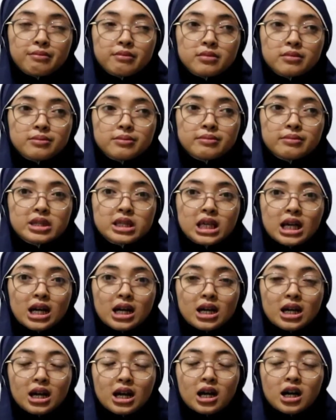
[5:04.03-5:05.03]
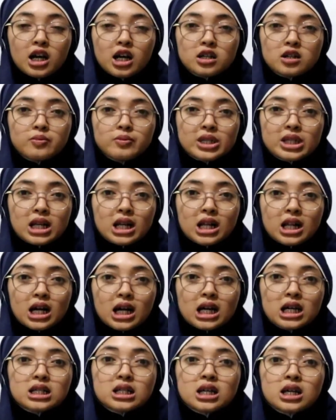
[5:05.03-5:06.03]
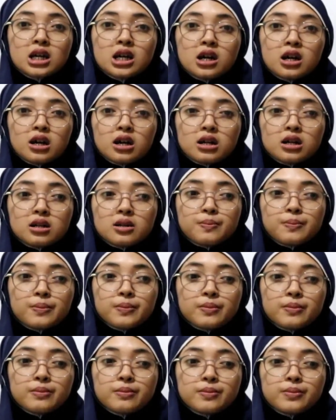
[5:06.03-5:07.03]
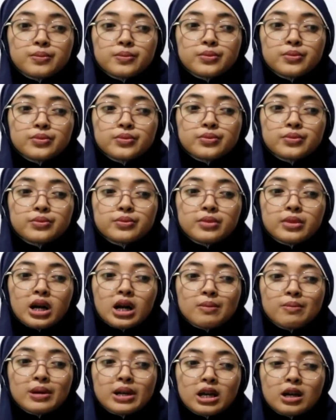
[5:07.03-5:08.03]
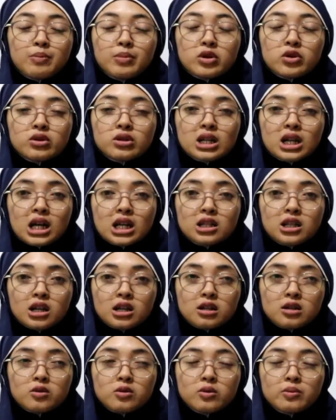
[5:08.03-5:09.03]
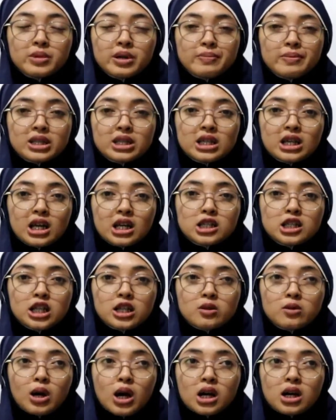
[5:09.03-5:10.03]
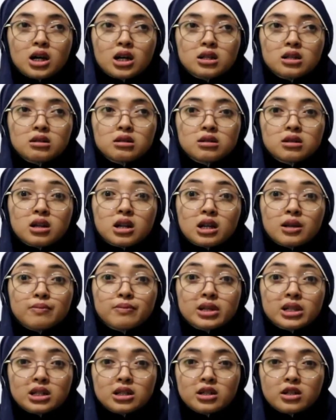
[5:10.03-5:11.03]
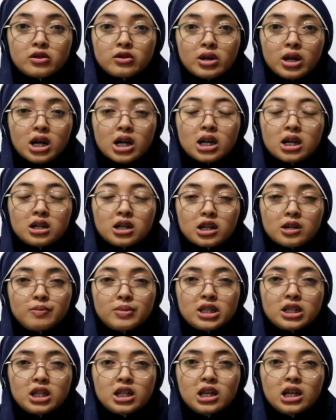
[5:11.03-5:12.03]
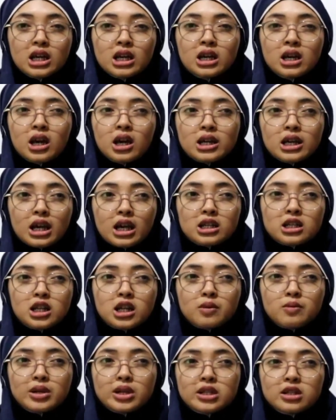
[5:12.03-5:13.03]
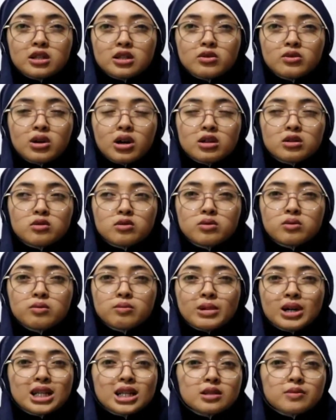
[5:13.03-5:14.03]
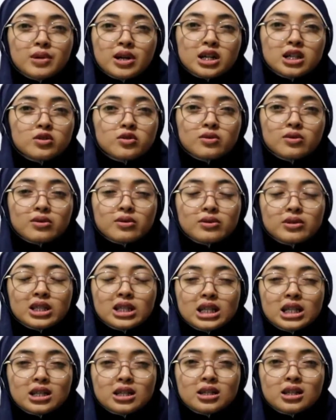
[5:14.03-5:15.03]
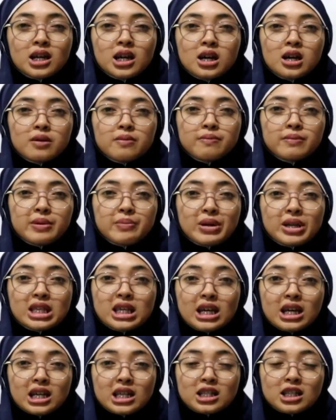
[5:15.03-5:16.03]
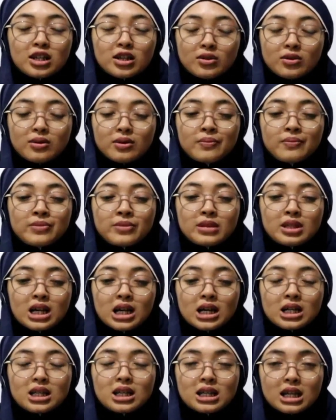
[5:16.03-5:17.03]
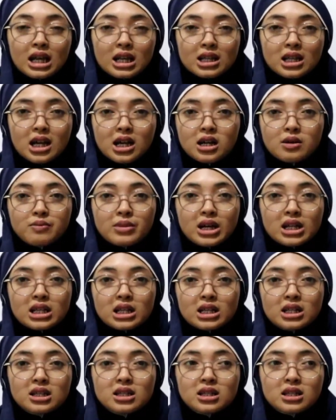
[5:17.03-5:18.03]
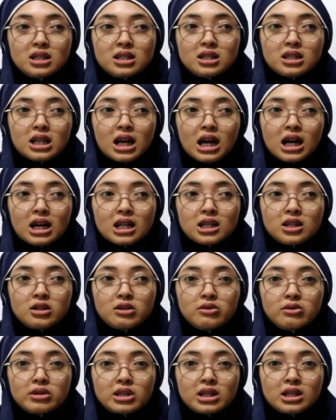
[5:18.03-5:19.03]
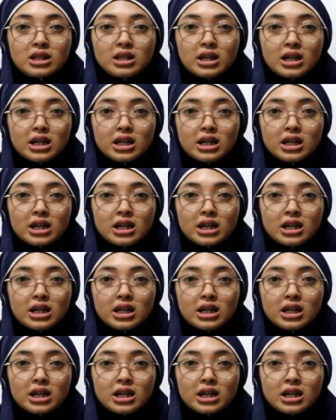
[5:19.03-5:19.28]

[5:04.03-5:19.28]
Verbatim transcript: mm, menyangka kalau misalkan mm, apa ya penggunaan kartu BPJS itu akan ribet gitu, akan ribet. Jadi kayak selama ini tuh aduh males banget ngurusin BPJS gitu. Nah, ternyata kemarin saat UT